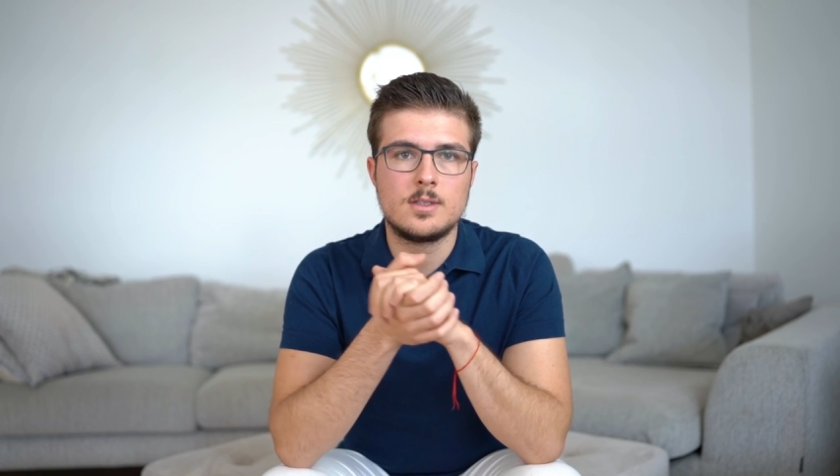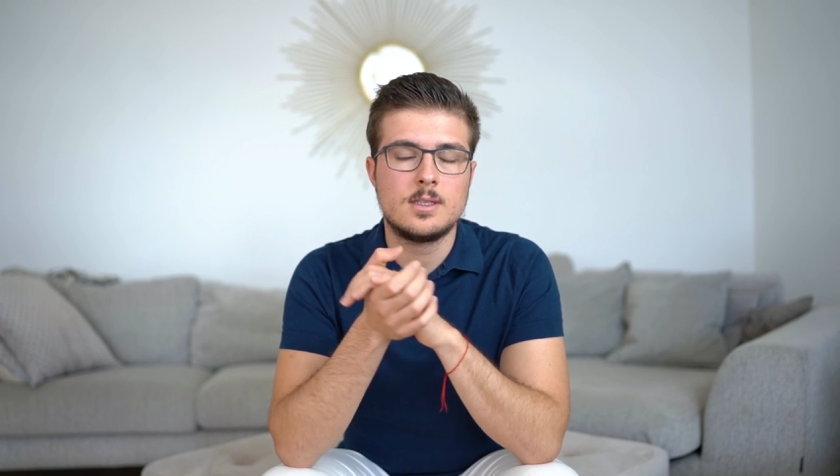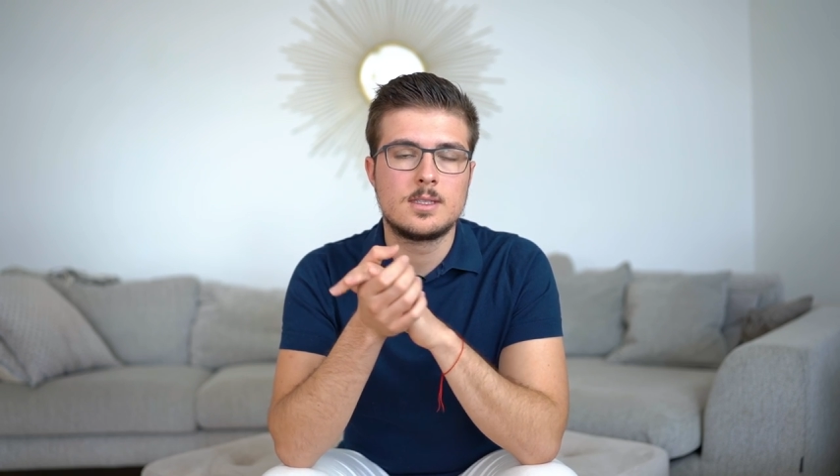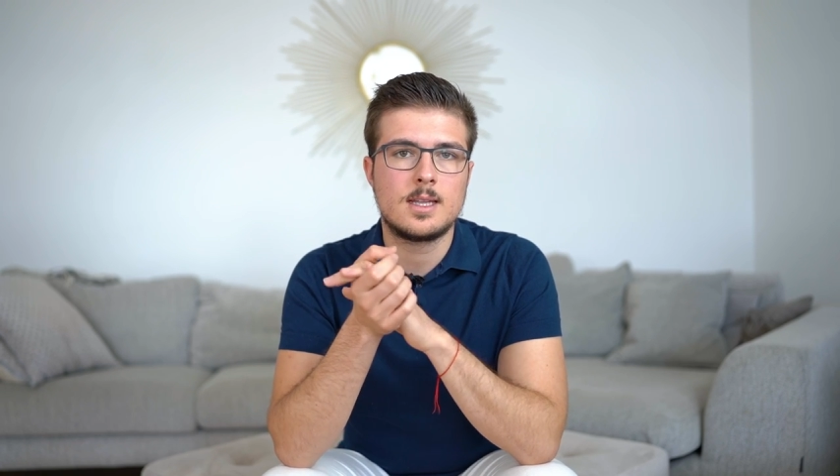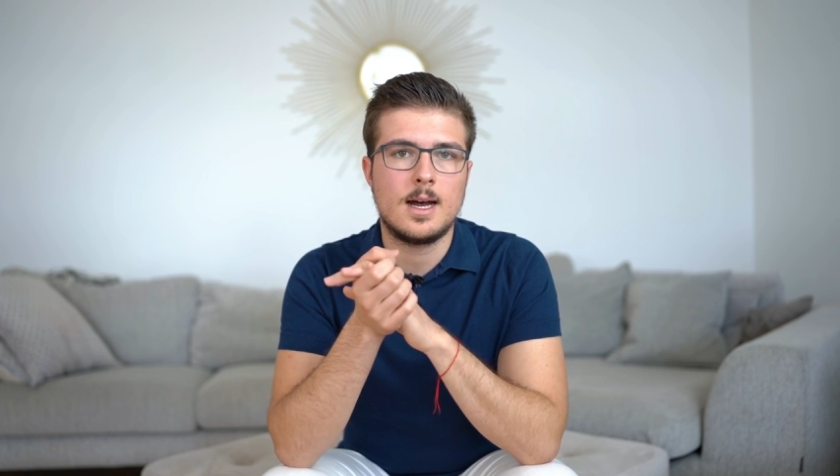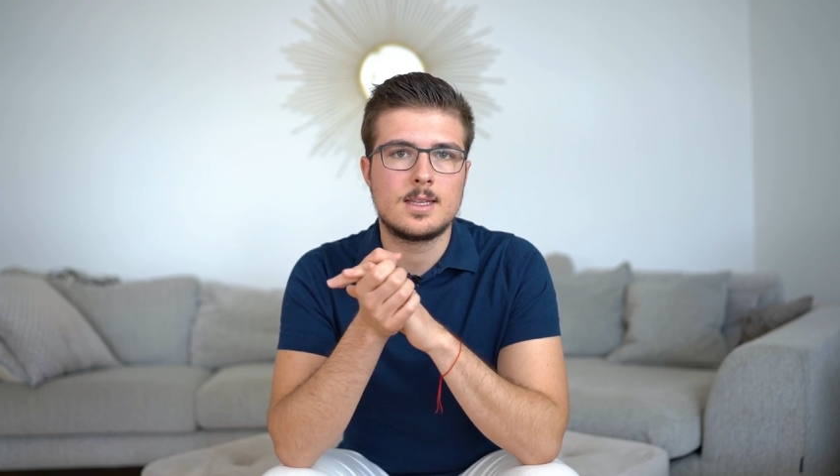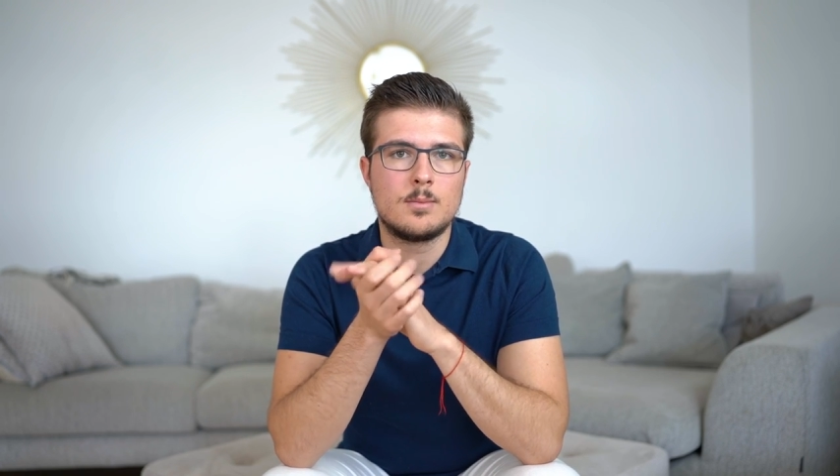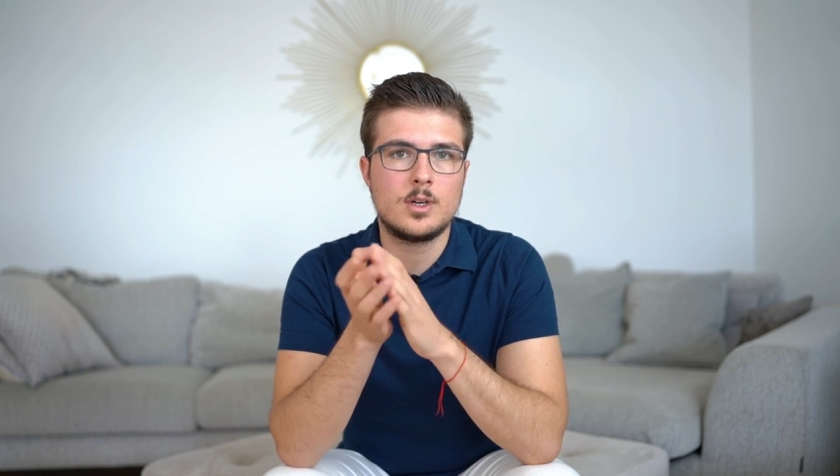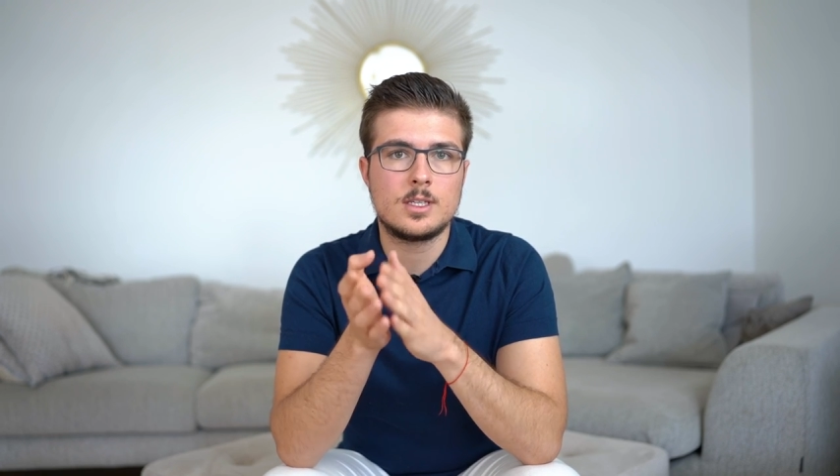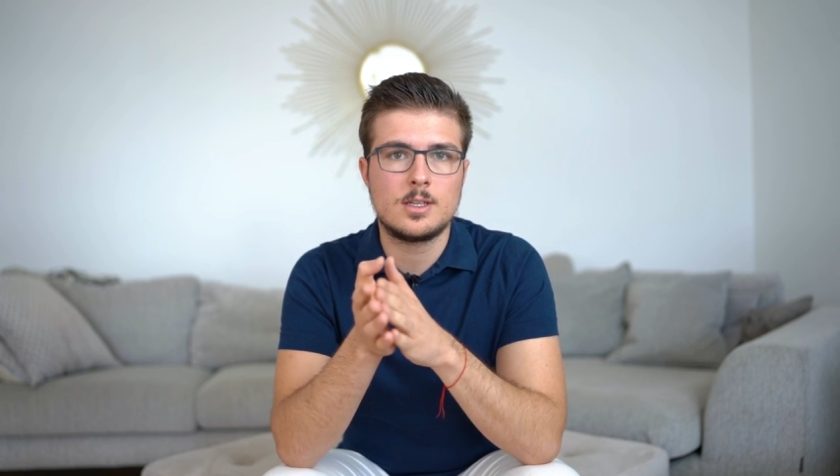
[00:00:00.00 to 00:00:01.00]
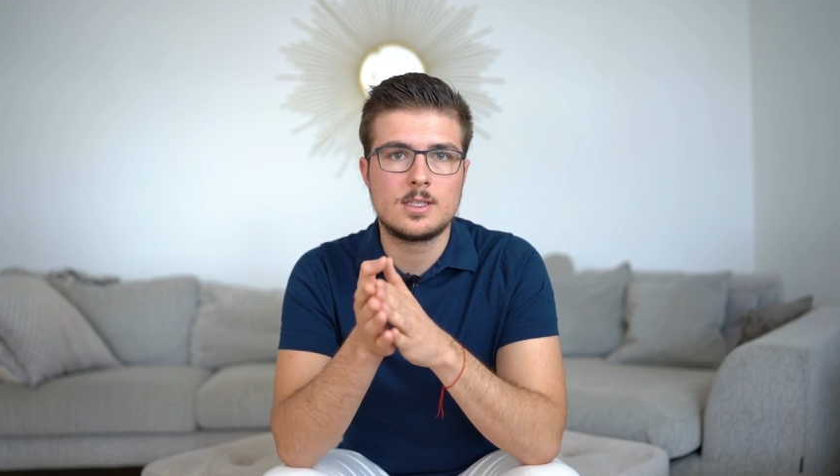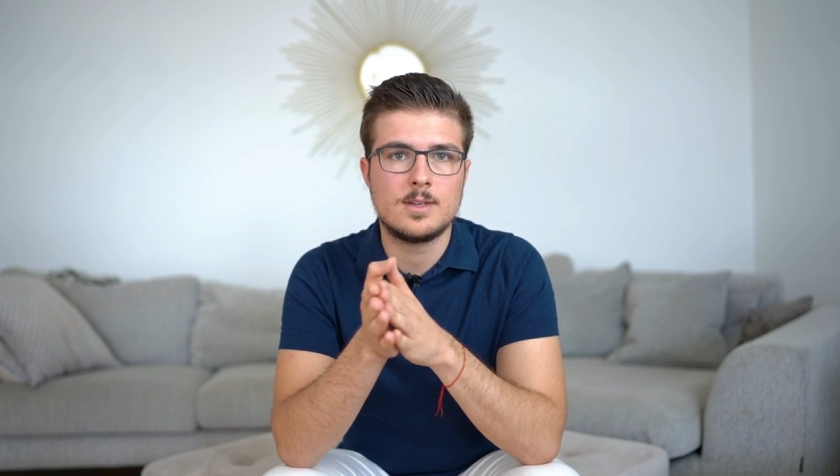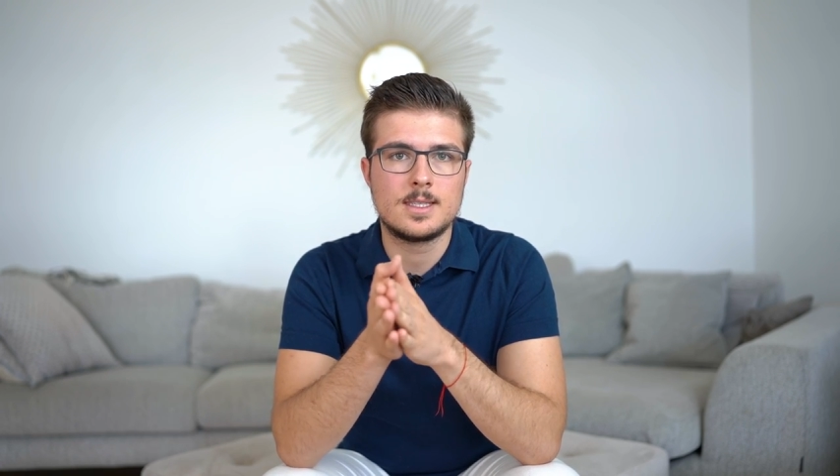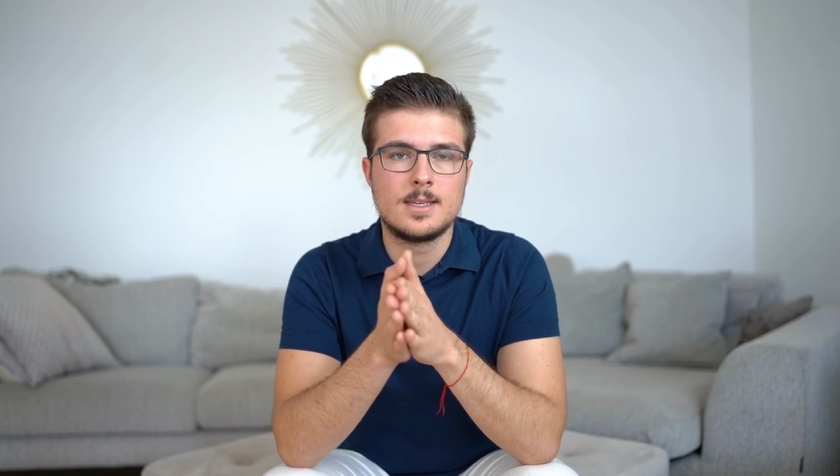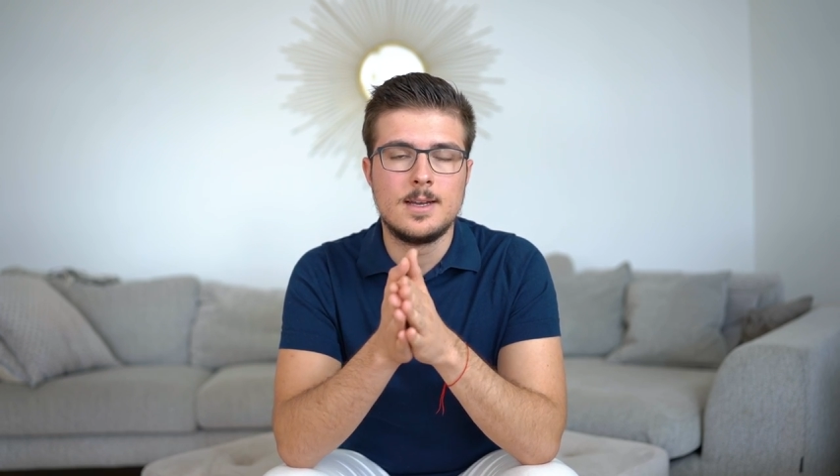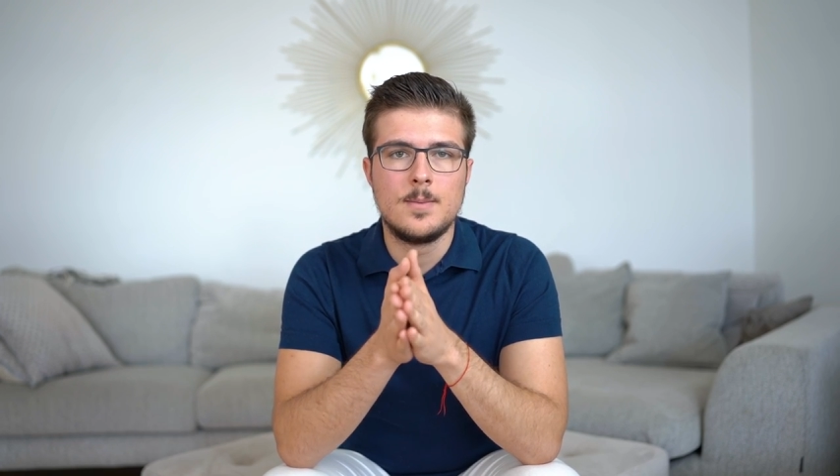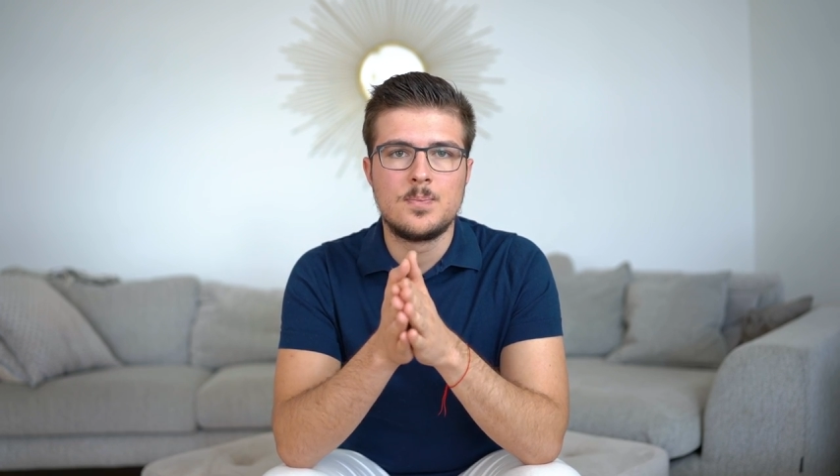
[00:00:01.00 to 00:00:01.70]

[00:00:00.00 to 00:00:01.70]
in ein Startup oder sonst was.